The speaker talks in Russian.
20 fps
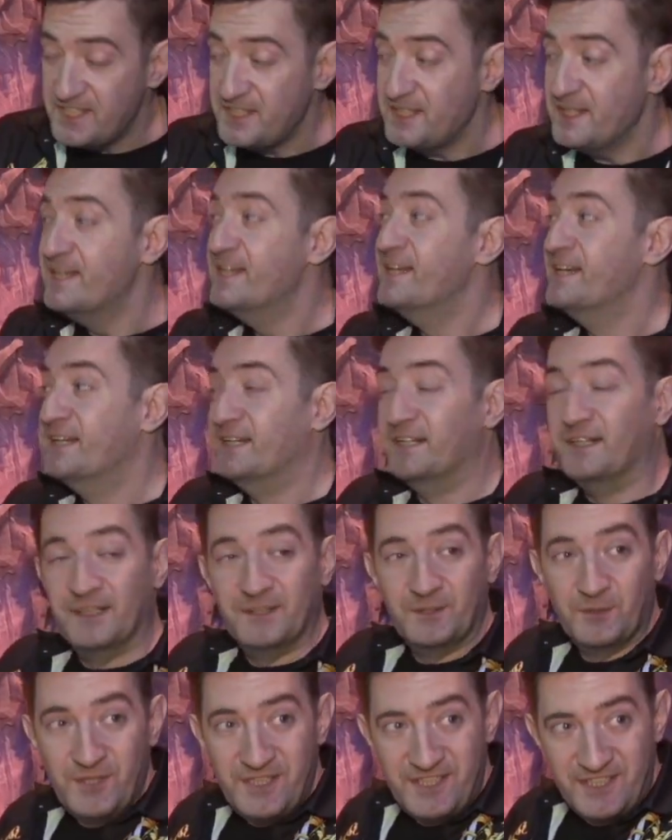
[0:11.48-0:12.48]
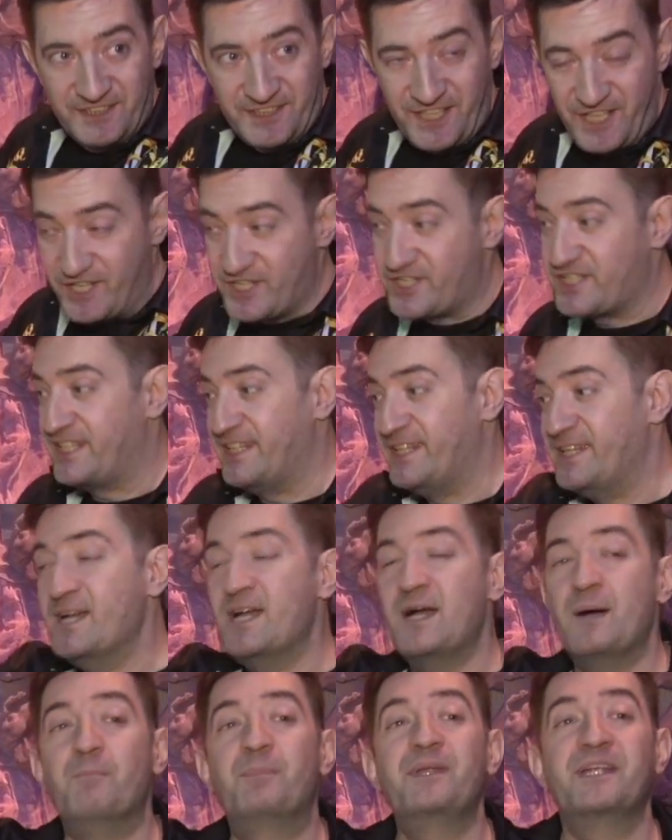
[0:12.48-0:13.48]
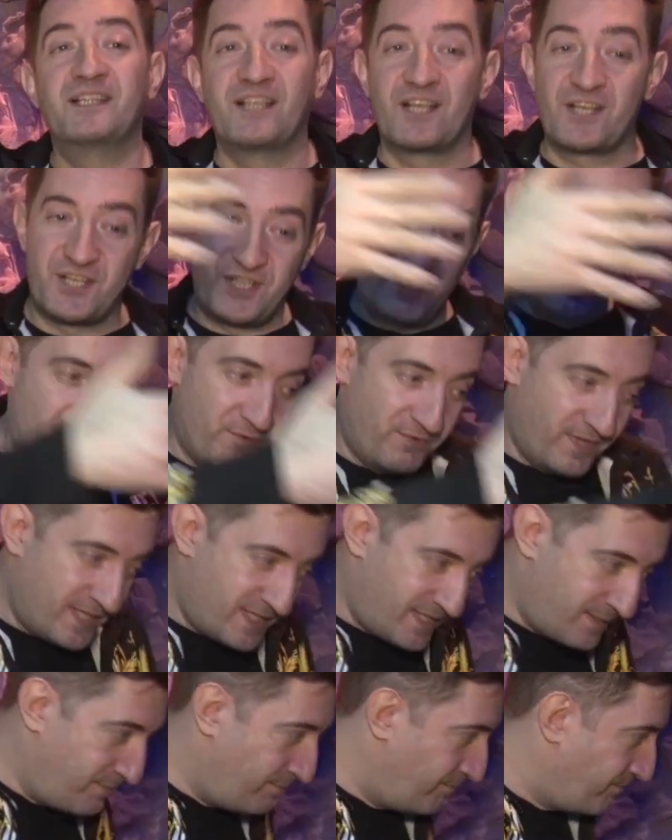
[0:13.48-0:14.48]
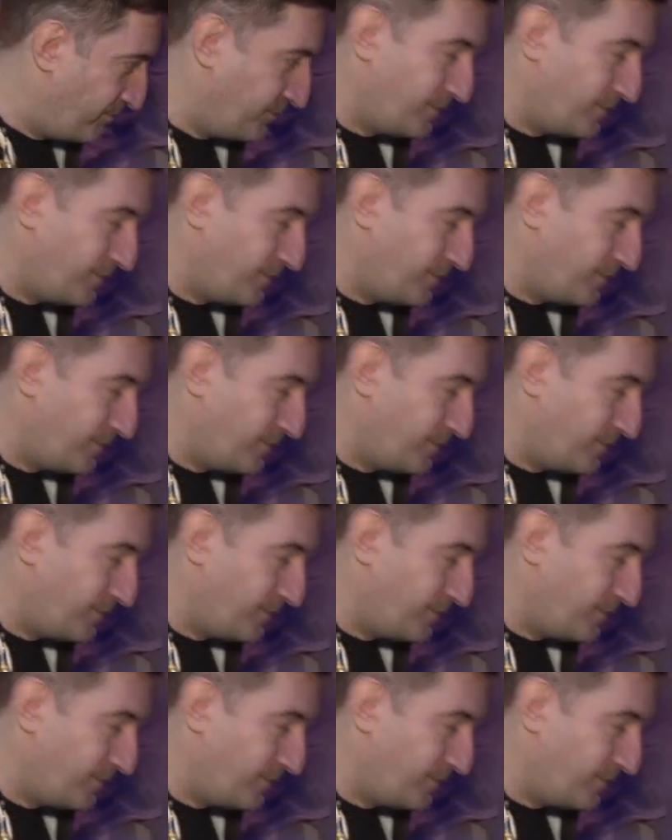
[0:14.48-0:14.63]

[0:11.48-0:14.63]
из Москвы Бориса Чернышова. Нашей съемочной группе